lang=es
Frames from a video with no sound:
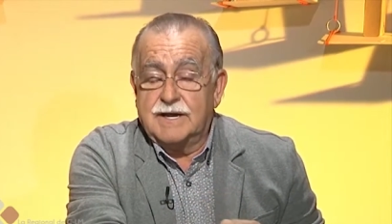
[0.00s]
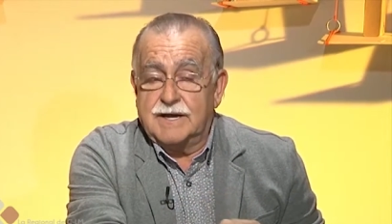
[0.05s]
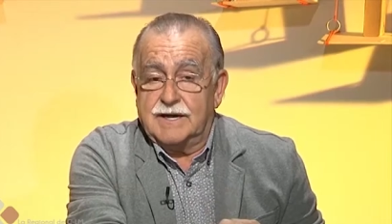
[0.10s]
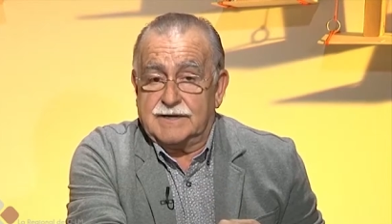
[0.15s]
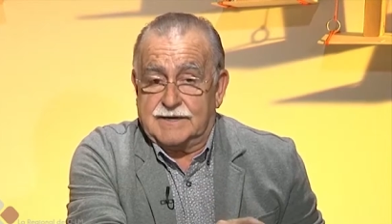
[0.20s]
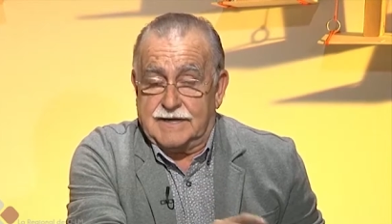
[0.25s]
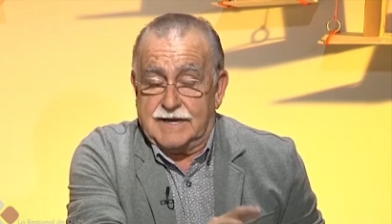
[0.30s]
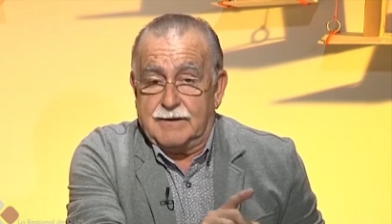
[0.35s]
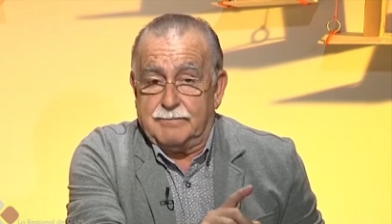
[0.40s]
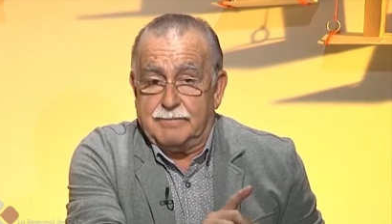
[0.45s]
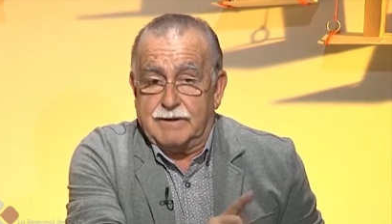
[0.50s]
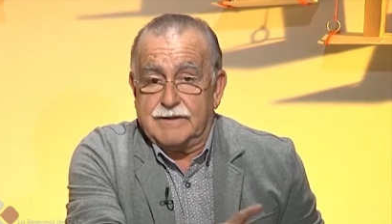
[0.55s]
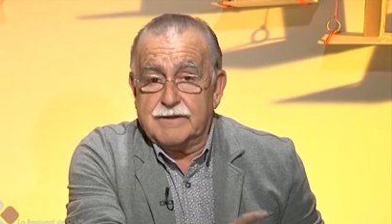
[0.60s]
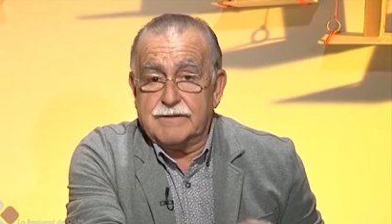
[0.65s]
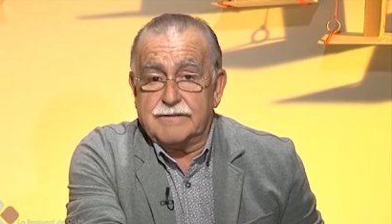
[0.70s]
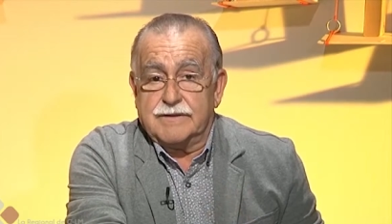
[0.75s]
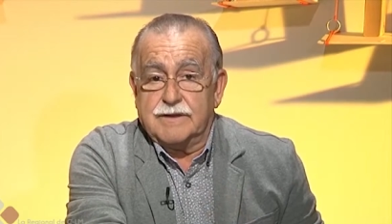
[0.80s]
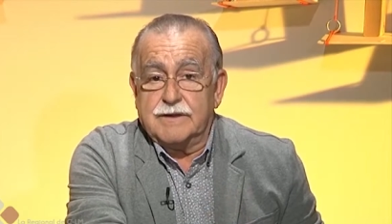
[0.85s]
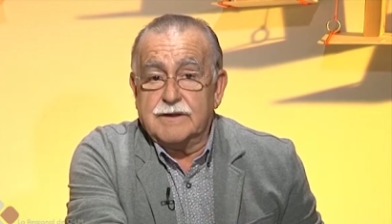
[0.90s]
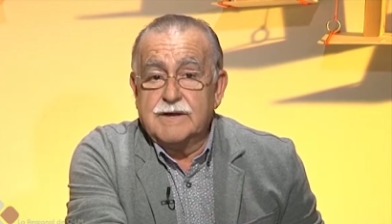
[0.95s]
el que la
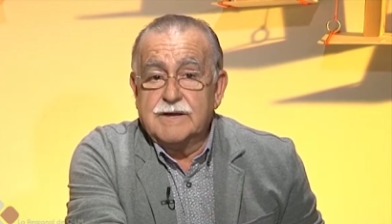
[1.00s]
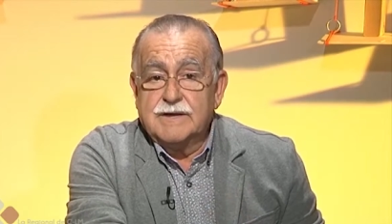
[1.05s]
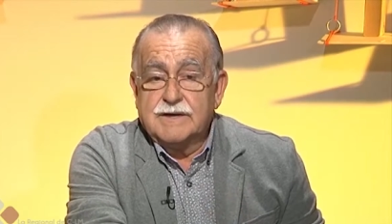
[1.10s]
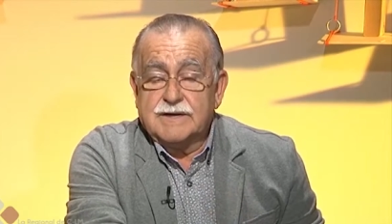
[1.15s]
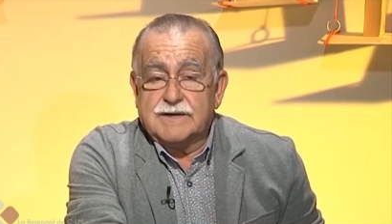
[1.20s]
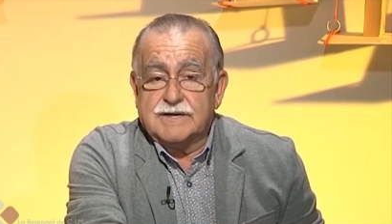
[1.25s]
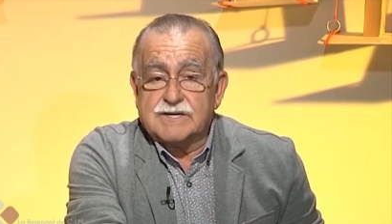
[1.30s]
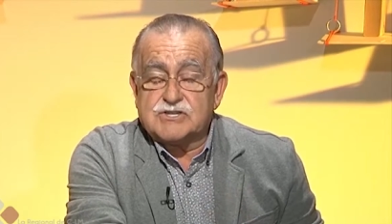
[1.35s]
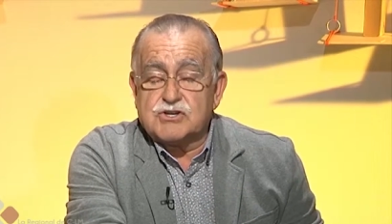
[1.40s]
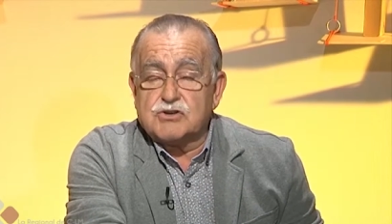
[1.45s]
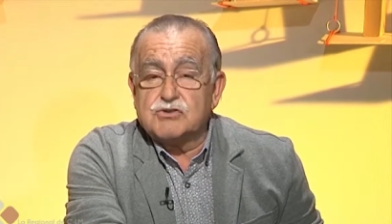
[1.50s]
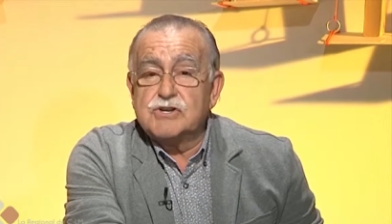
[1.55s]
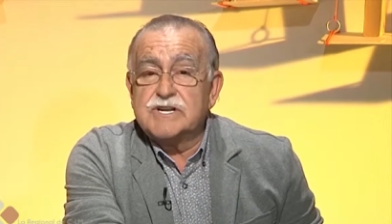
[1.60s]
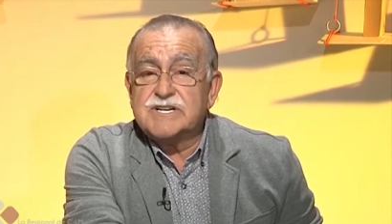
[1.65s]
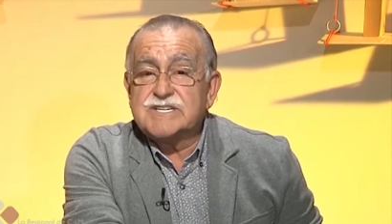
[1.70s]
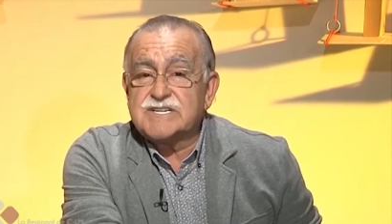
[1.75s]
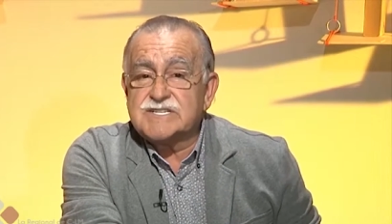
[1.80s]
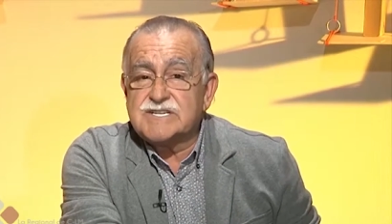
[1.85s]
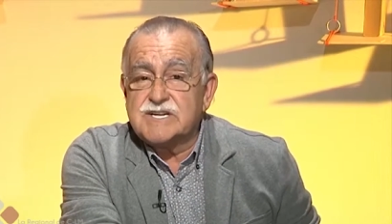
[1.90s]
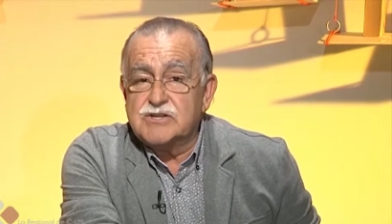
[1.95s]
padece, que son
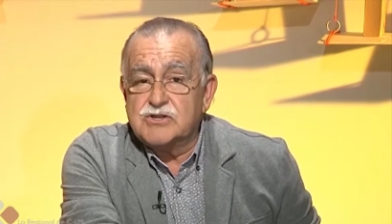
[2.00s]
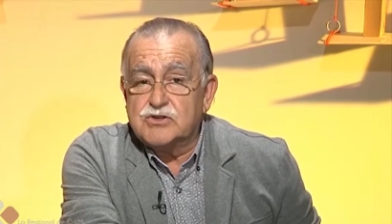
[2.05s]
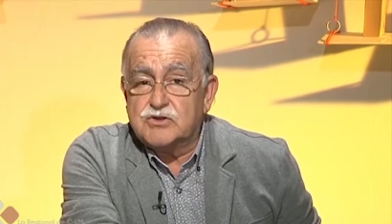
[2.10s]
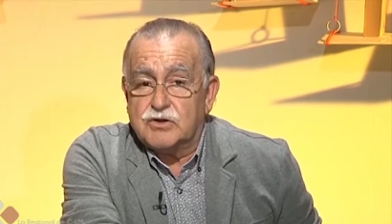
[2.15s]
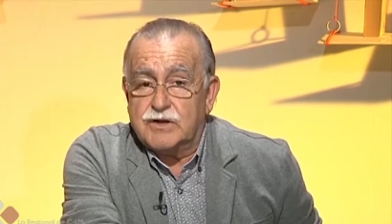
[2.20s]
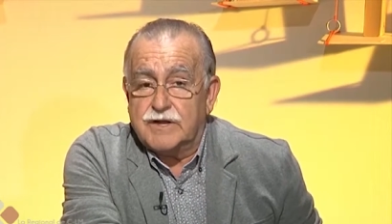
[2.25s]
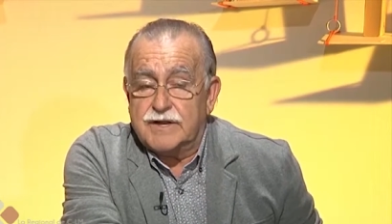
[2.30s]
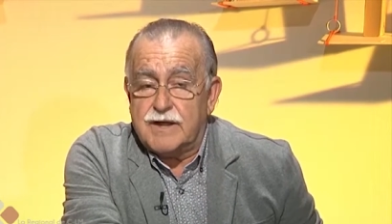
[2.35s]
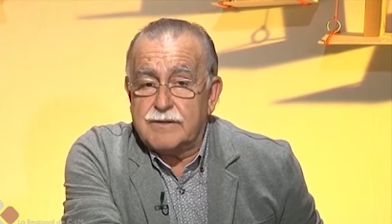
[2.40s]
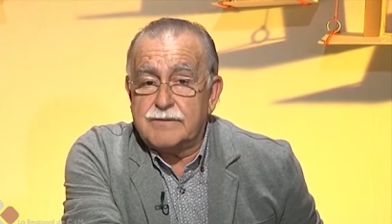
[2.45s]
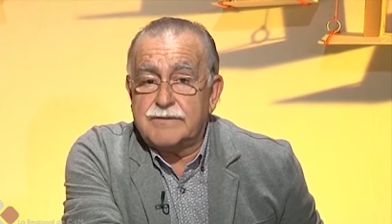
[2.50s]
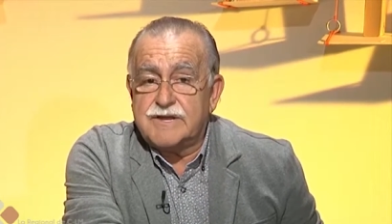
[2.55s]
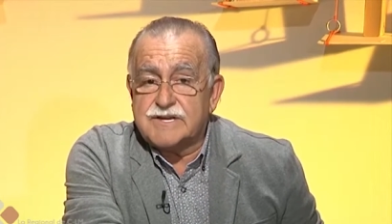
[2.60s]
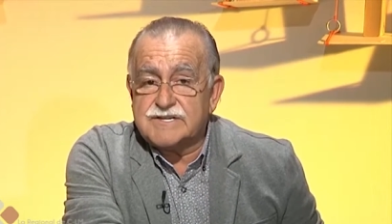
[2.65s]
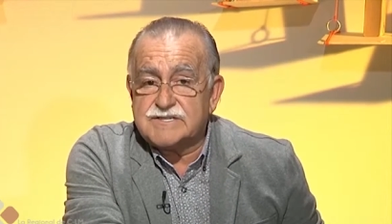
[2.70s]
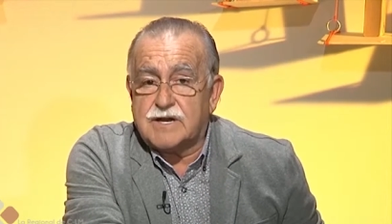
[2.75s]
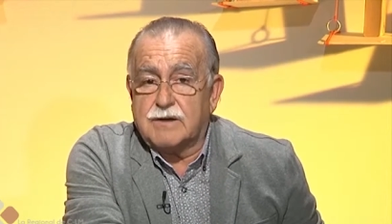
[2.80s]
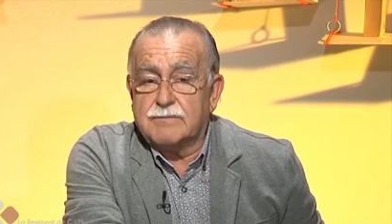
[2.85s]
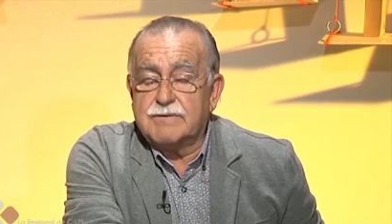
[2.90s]
esas intolerancias